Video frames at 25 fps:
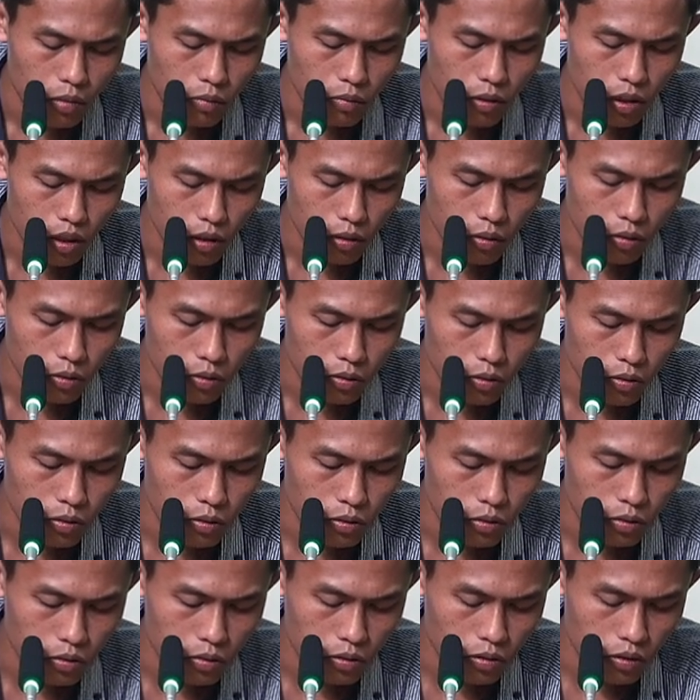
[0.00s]
wa ana
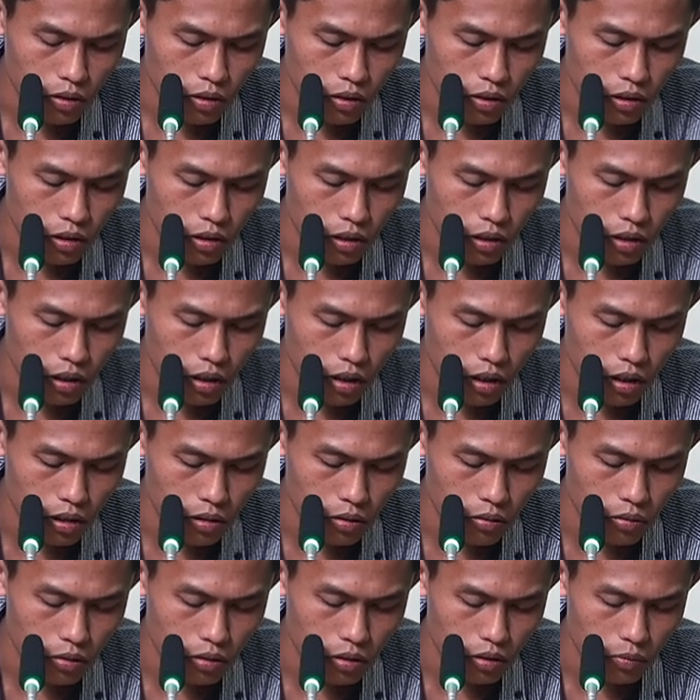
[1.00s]
khususun ila
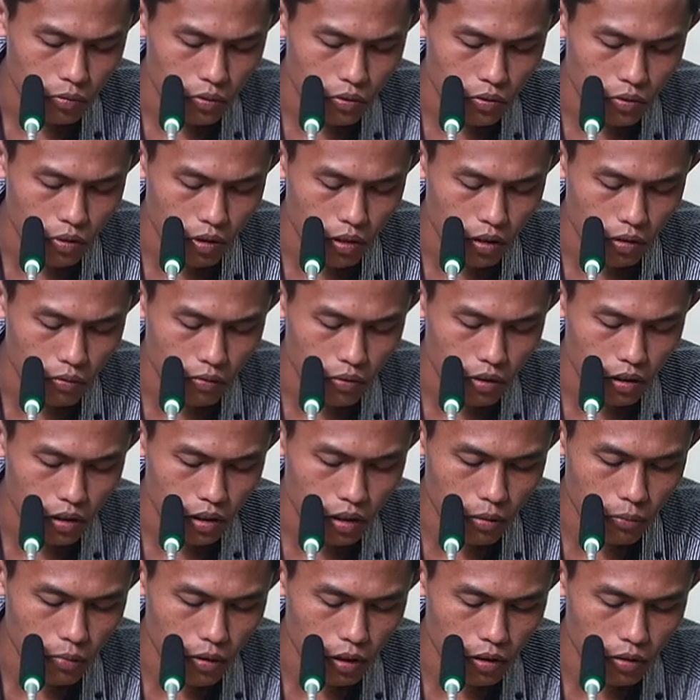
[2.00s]
ruhi musannaf
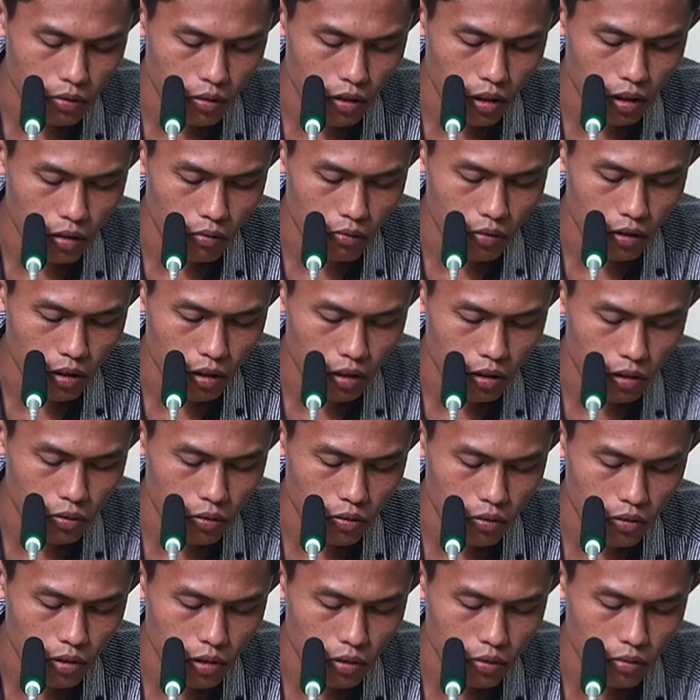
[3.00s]
kitab ayuhan walad
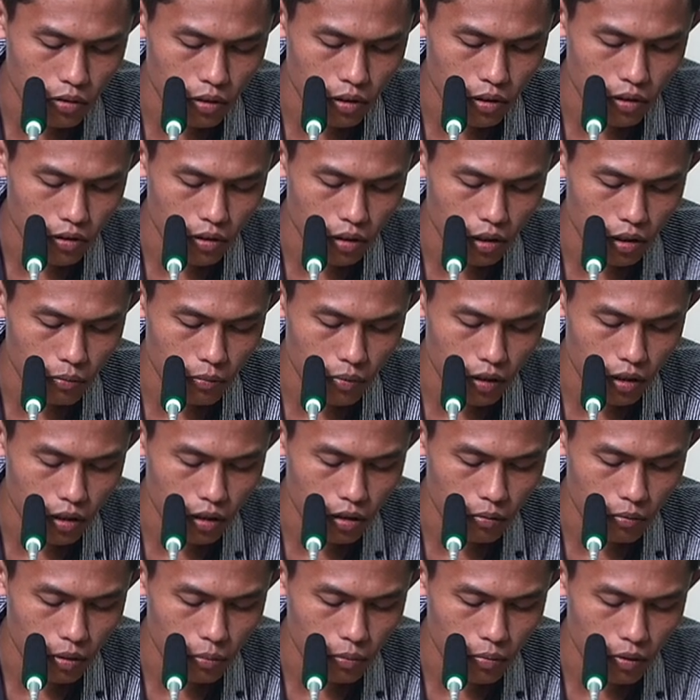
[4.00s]
hujatul islam al
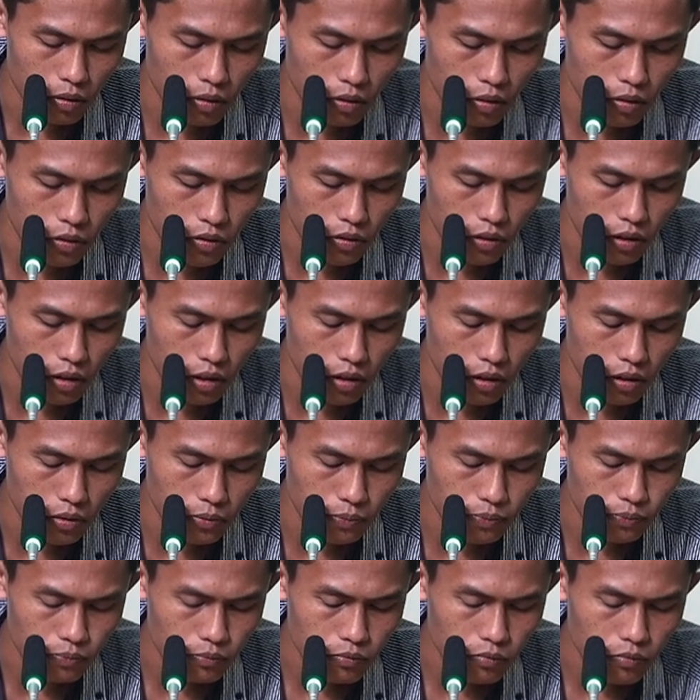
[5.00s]
imam al ghazali
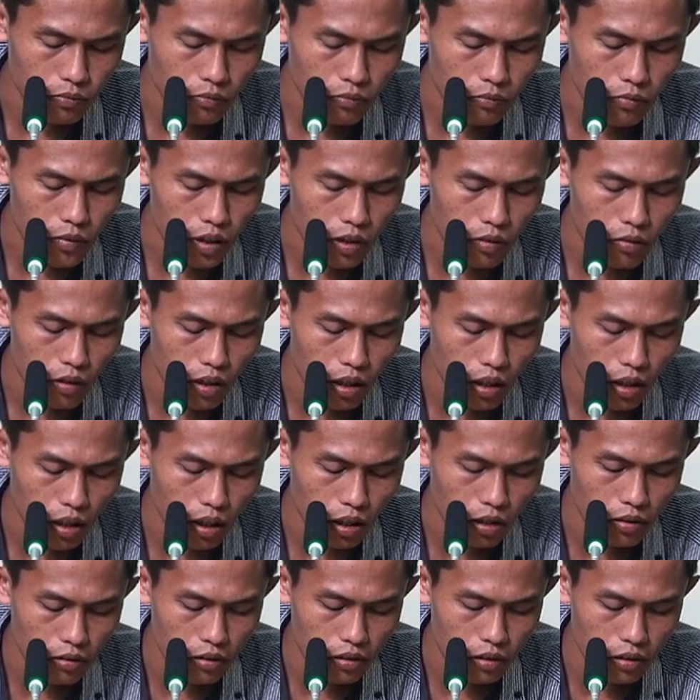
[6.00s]
ila
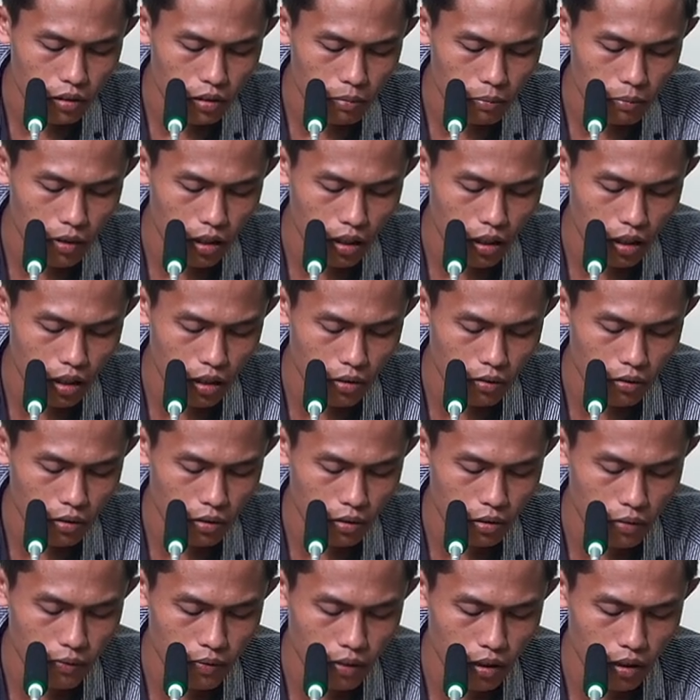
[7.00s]
hadrati